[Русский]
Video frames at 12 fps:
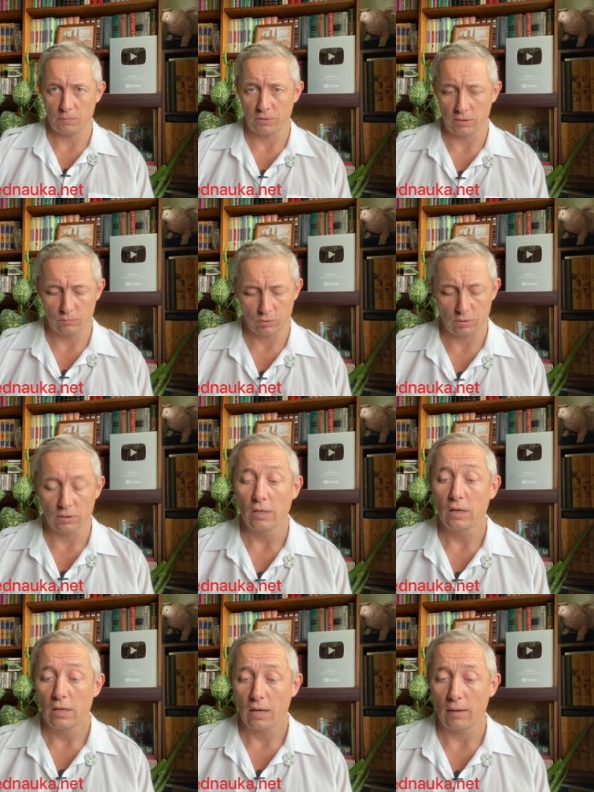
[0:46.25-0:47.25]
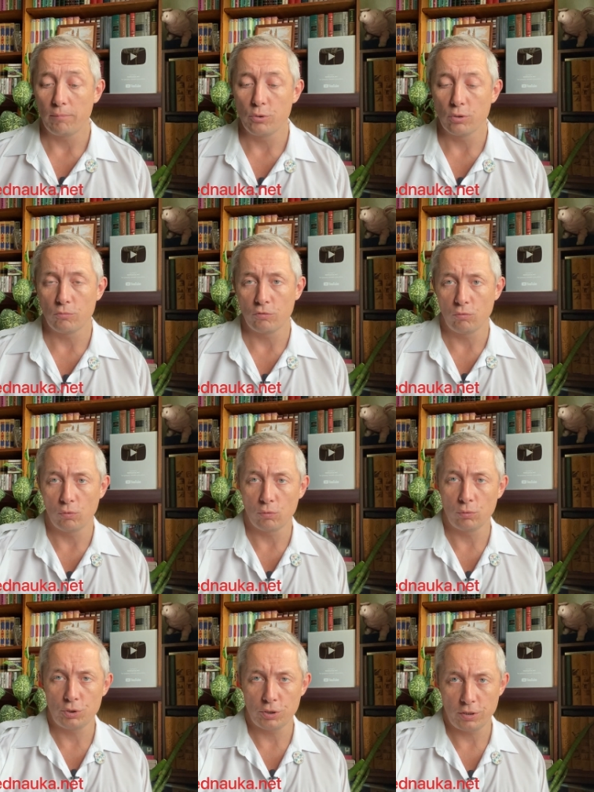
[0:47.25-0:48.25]
потому что объем его
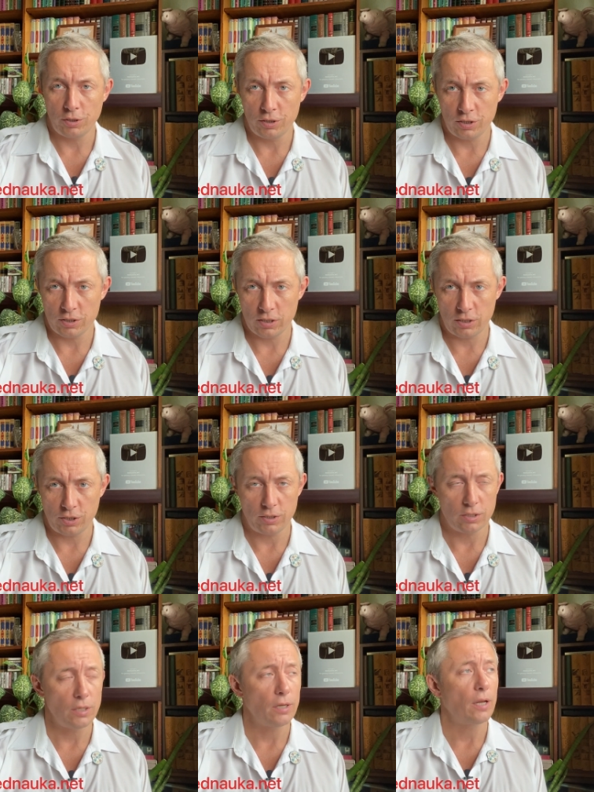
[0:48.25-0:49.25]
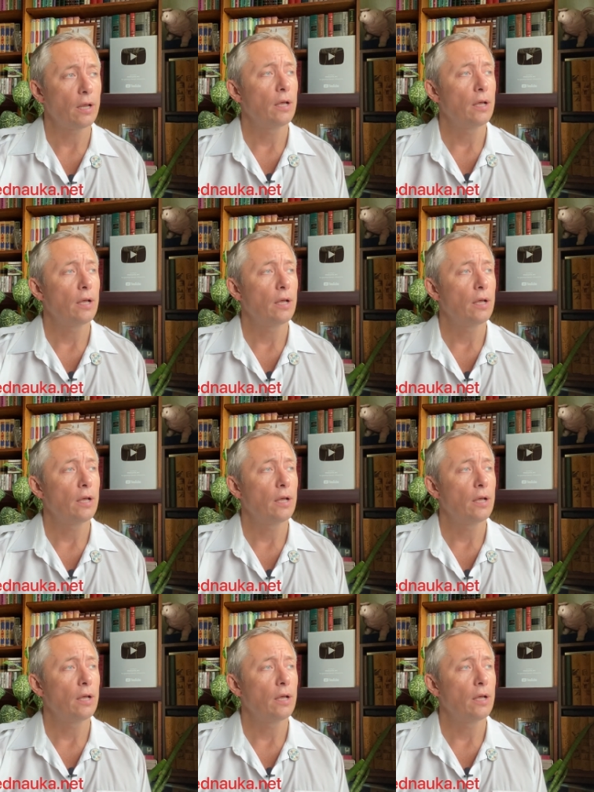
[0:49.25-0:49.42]
очень незначительный.